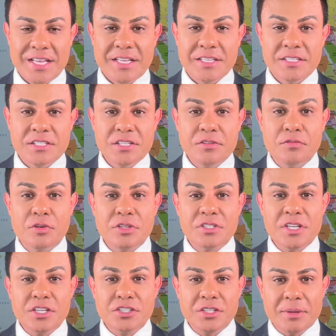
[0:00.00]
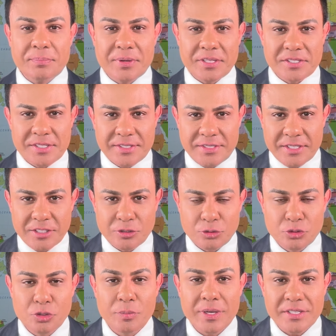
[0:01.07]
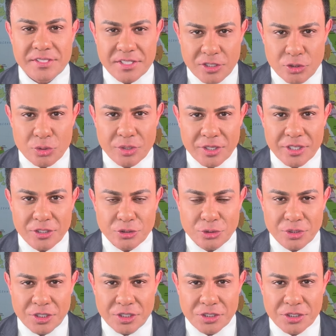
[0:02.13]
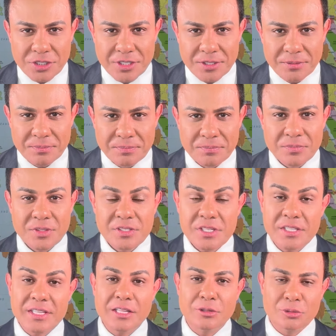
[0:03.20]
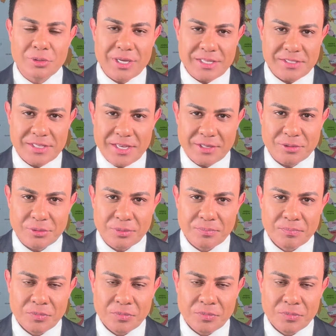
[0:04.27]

Se você está precisando de uma assessoria jurídica, você está no lugar certo.